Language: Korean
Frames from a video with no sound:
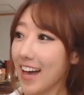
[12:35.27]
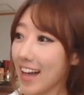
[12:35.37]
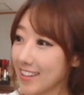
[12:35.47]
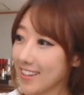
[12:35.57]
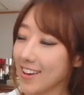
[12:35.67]

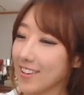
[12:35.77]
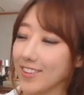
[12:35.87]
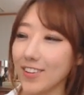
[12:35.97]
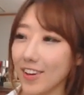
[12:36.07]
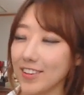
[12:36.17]
안녕,
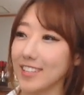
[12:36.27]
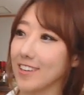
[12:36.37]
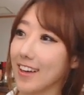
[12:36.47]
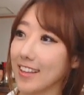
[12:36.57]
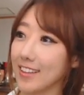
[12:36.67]
넌
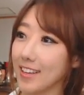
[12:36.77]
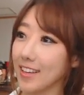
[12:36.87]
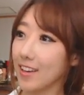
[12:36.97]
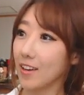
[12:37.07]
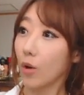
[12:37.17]
어디서 왔니?